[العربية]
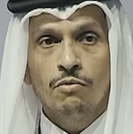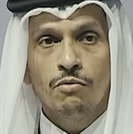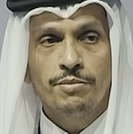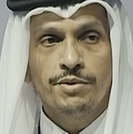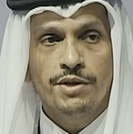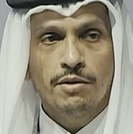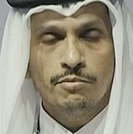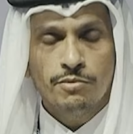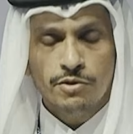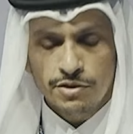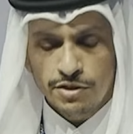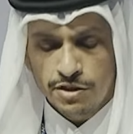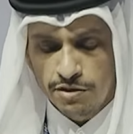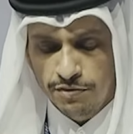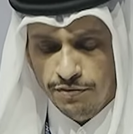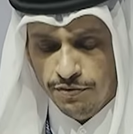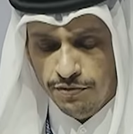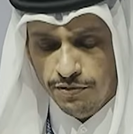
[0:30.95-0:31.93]
ومن
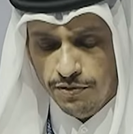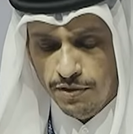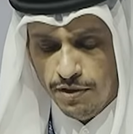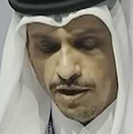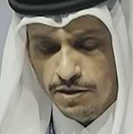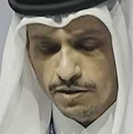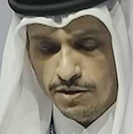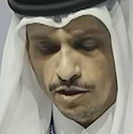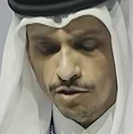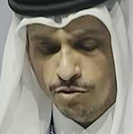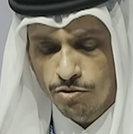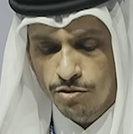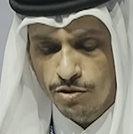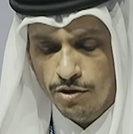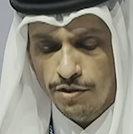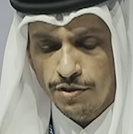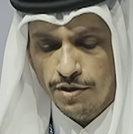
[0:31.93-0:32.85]
المؤسف أن تكون